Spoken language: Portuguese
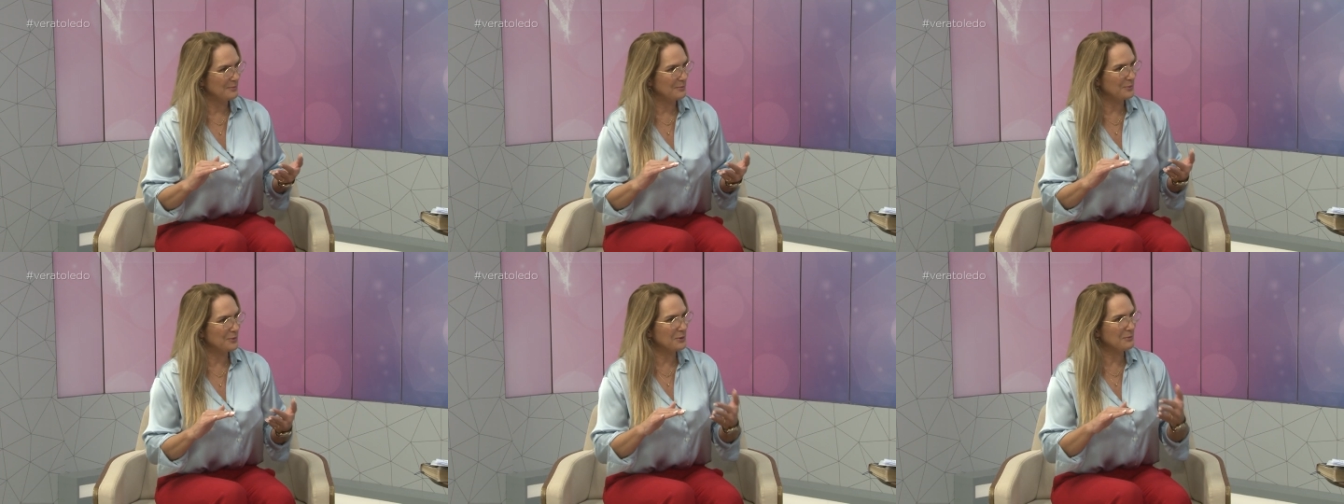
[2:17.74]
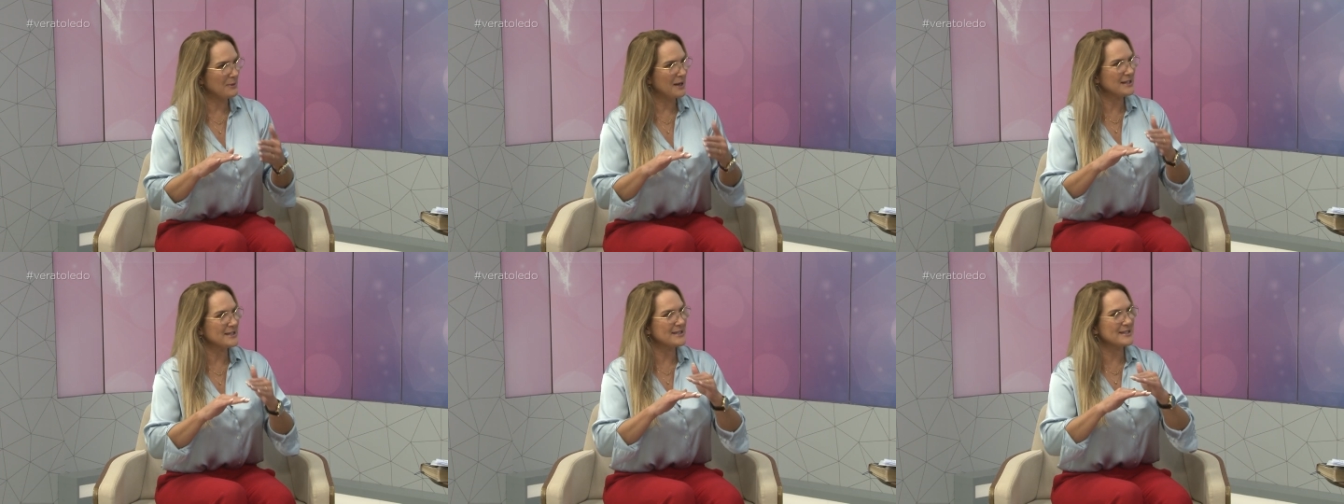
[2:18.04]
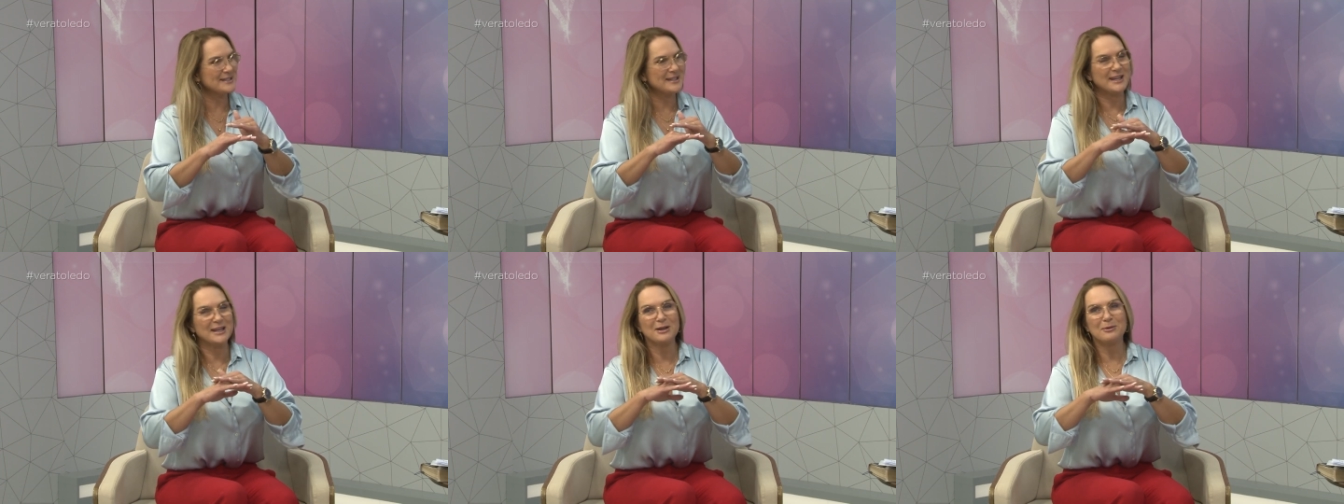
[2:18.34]
Por
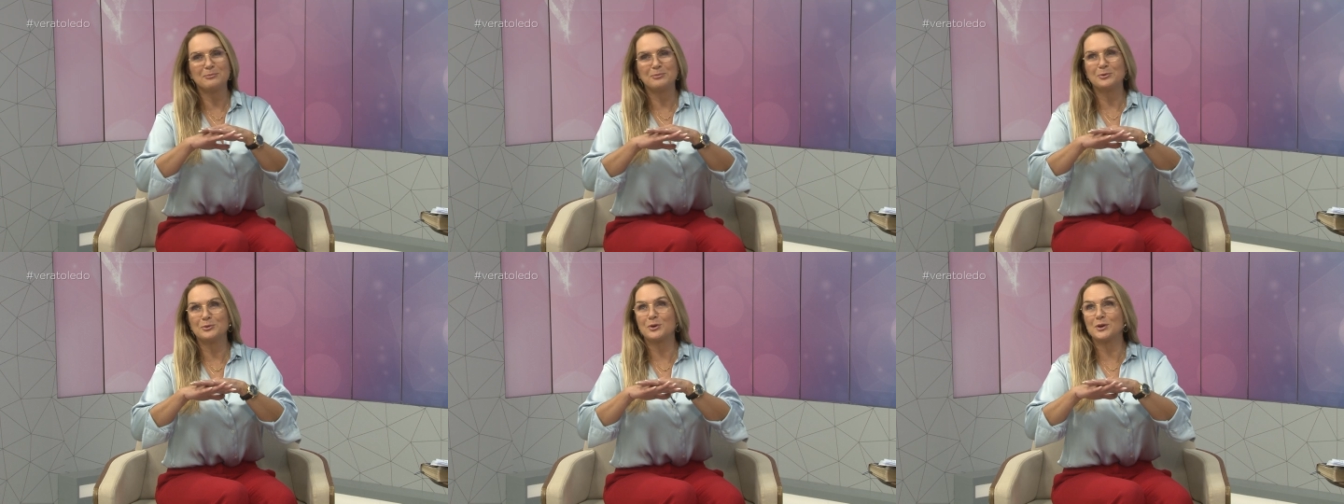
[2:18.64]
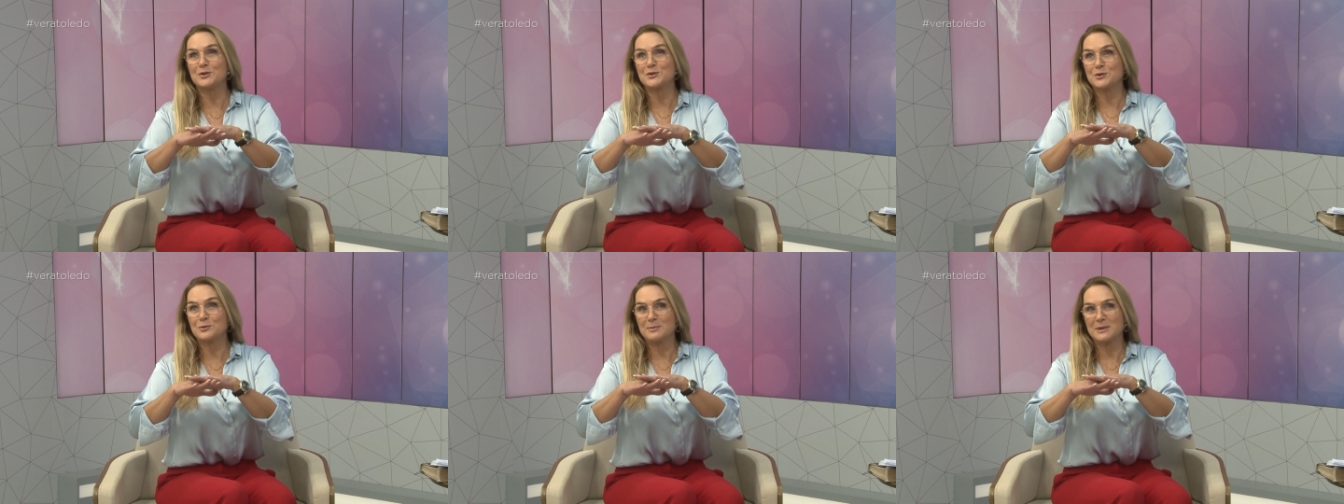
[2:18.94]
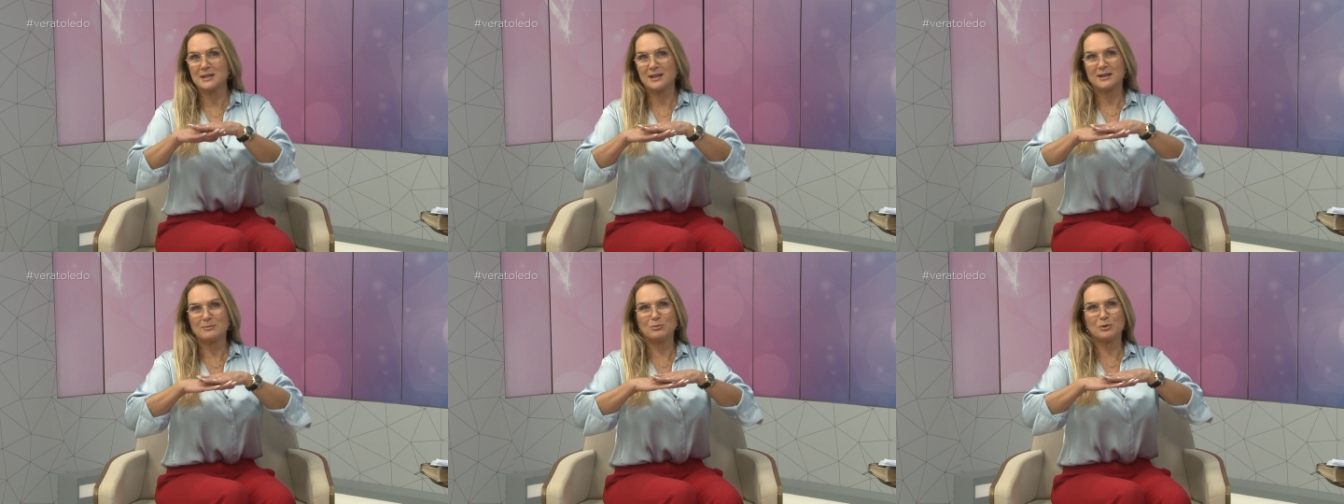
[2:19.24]
mais tempo, o nosso
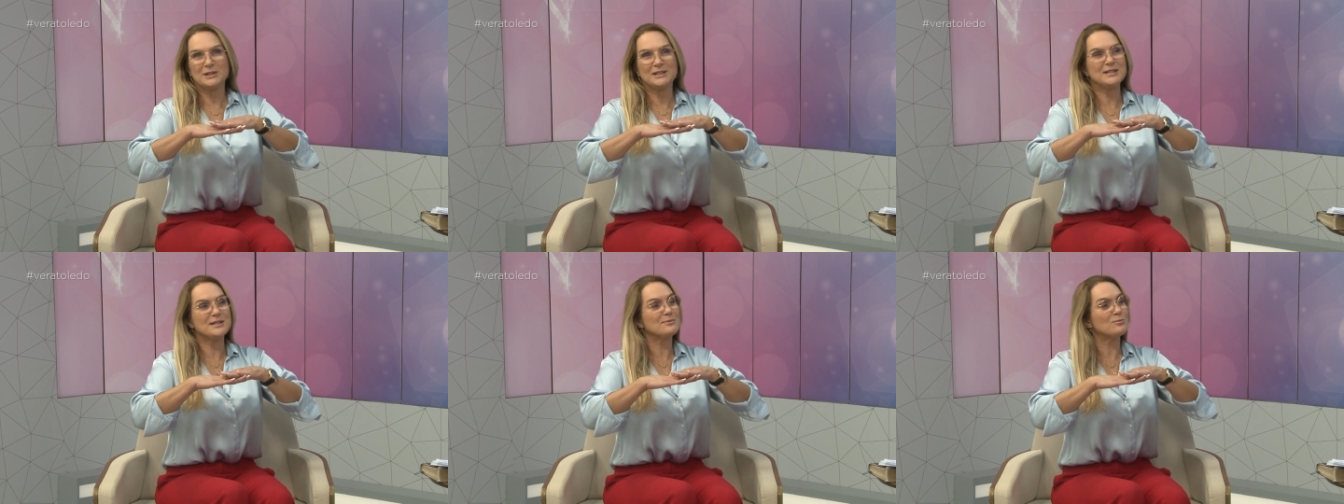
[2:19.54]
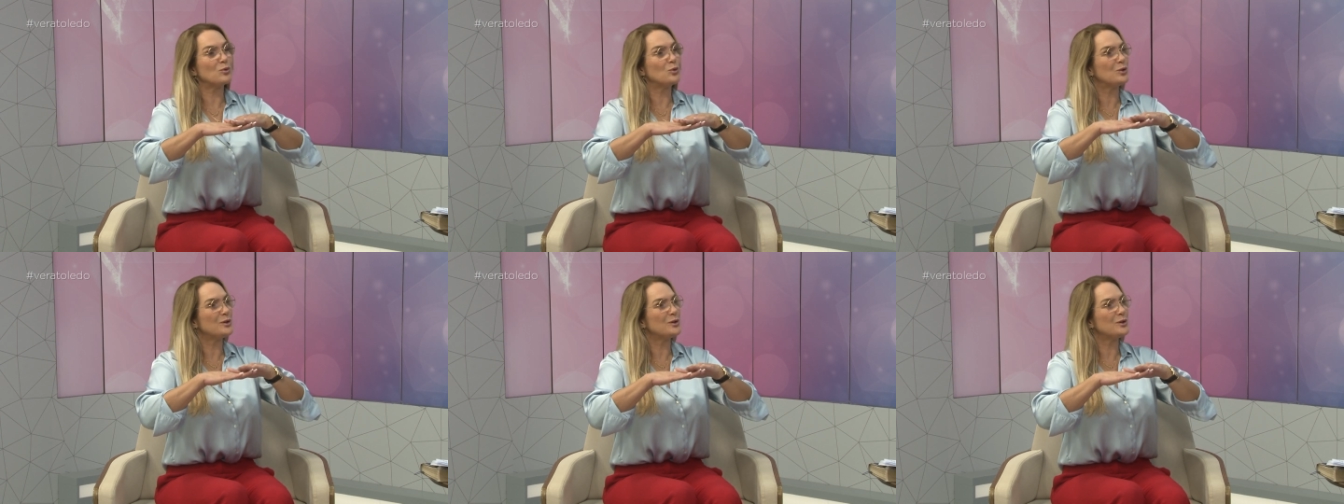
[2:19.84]
metabolismo